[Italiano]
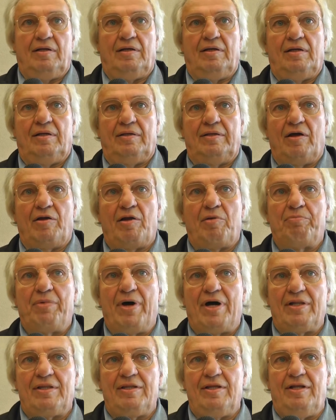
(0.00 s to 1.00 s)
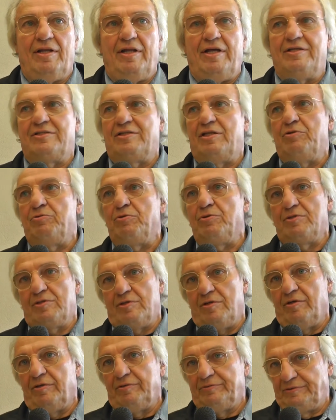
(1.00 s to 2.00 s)
eh, da una parte le
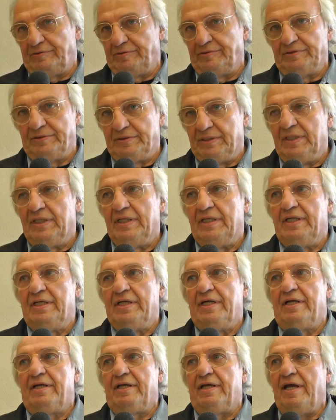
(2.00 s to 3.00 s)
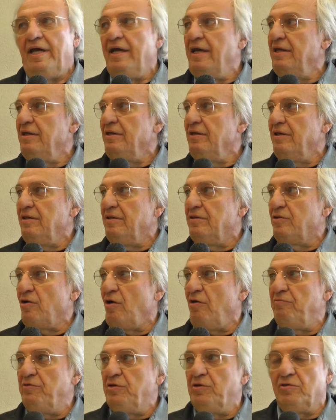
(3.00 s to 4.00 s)
istituzioni che eh,
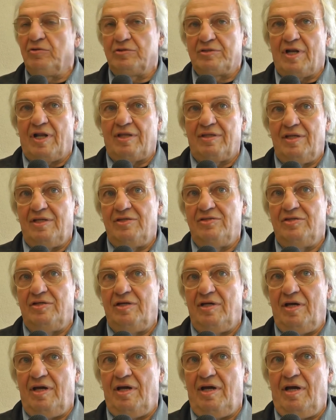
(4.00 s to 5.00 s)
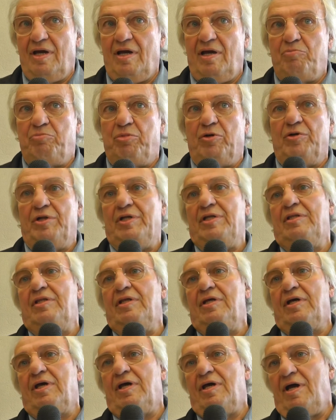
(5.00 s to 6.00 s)
trovino strategie e
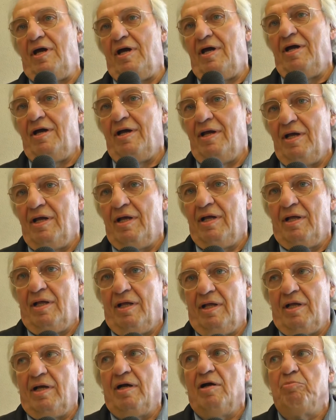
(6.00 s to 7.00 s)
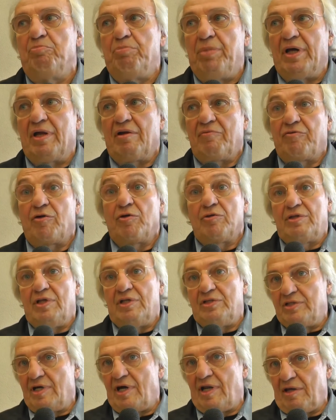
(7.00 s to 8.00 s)
politiche eh, per
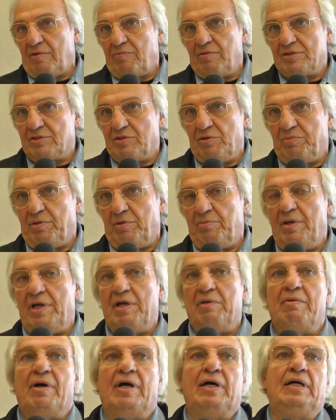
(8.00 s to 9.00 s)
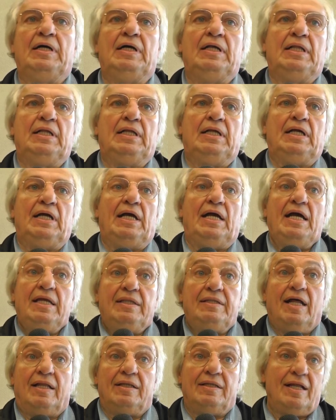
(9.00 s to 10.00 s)
fronteggiare questo problema e
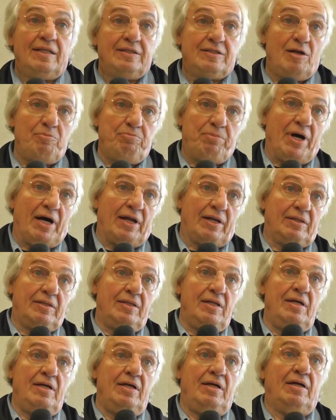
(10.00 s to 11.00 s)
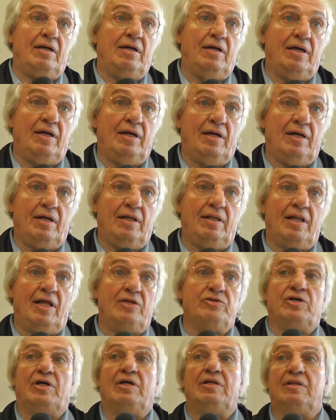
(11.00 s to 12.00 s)
dall'altra parte eh, la
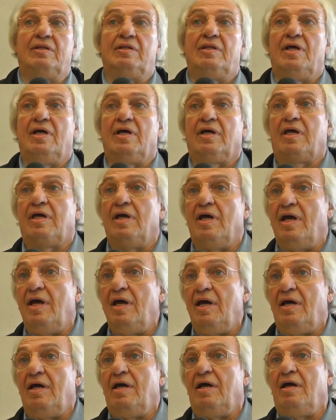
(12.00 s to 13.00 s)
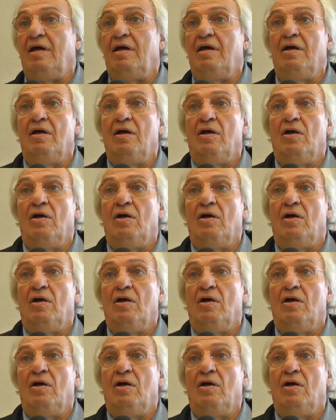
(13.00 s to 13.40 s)
gente che